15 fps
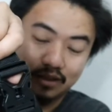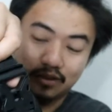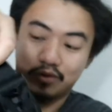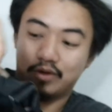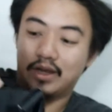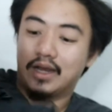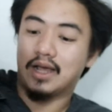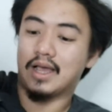ตั
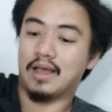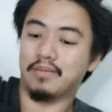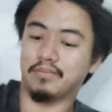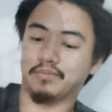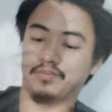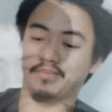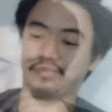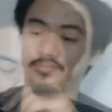วนี้นะครับ
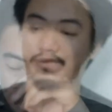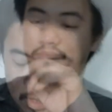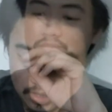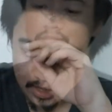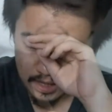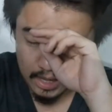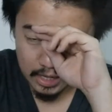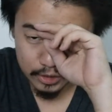
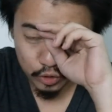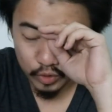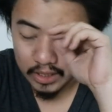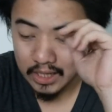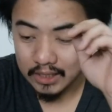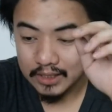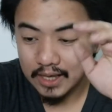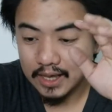อีกจุดห
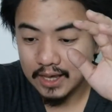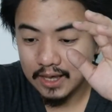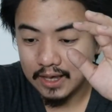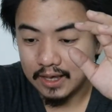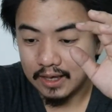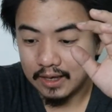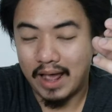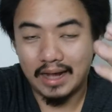นึ่งที่
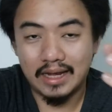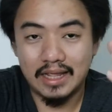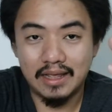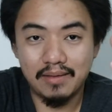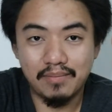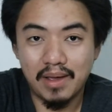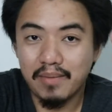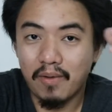บรนนี้
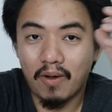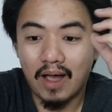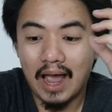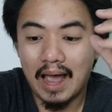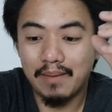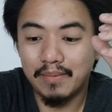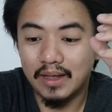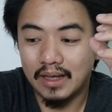ไม่มอง
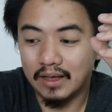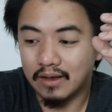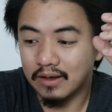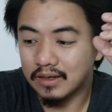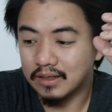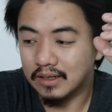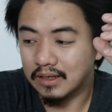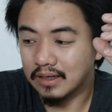ข้ามเลยก็
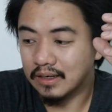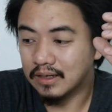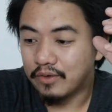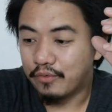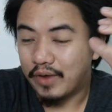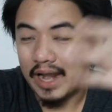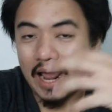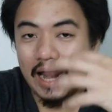คือ
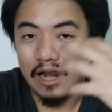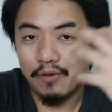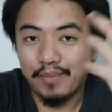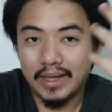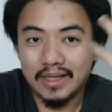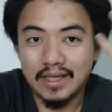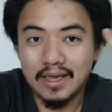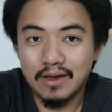เวลาเราไป
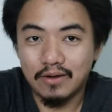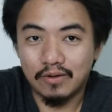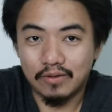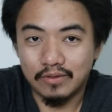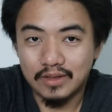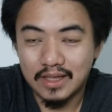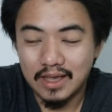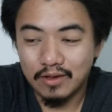เที่ยว
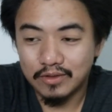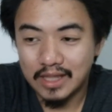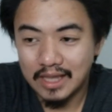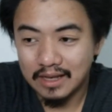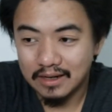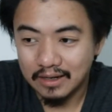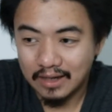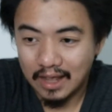เที่ยวที่
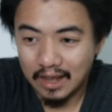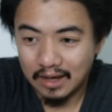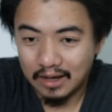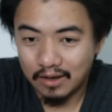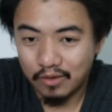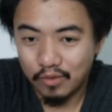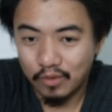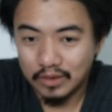หนึ่งเนี่ย
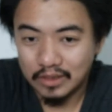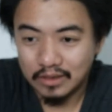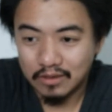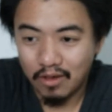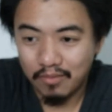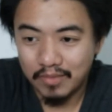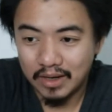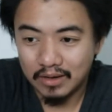เราควรจะ
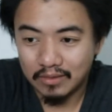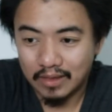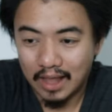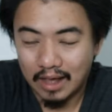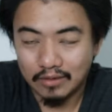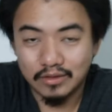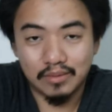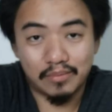ต้องมีรอง
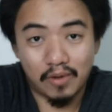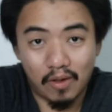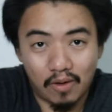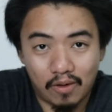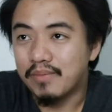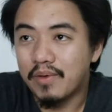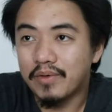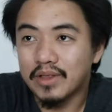เท้าสำรอง
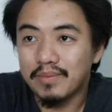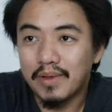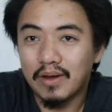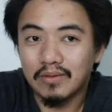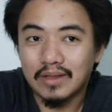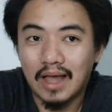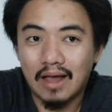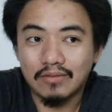ไม่ว่าจะเป็นร
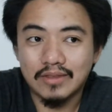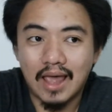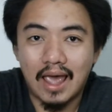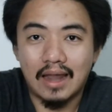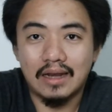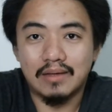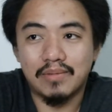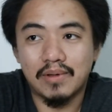องเท้าแตะ
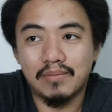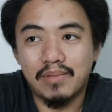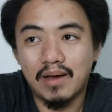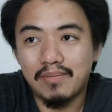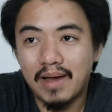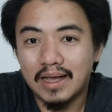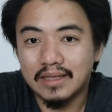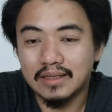หรือเป็นผ้า
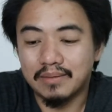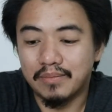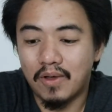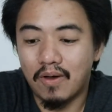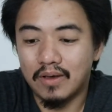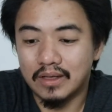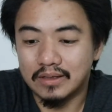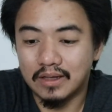ใบสำร
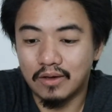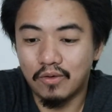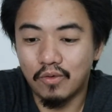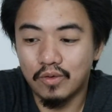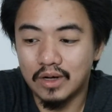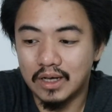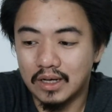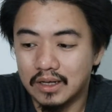องอีกสักคู่
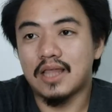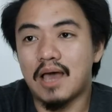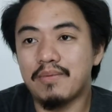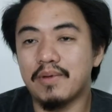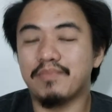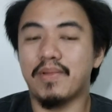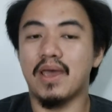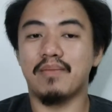หนึ่งถ้า
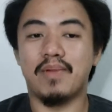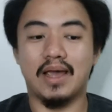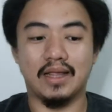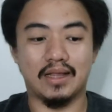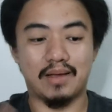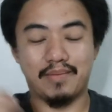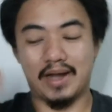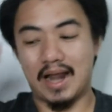เป็นเป้ใบ
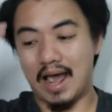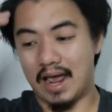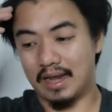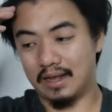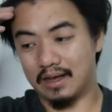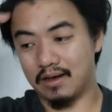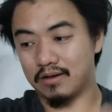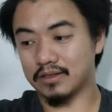ธรรมดา
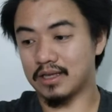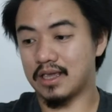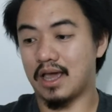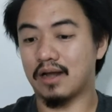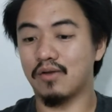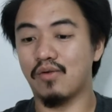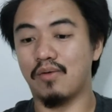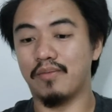เนี่ยเขาก็จะยั
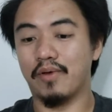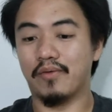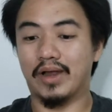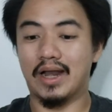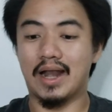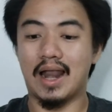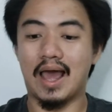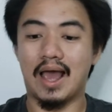ดรวมไปไว้
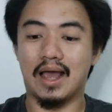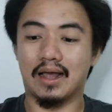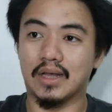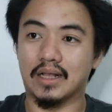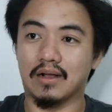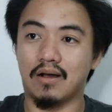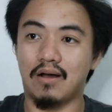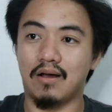ด้านล่างมั
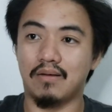นก็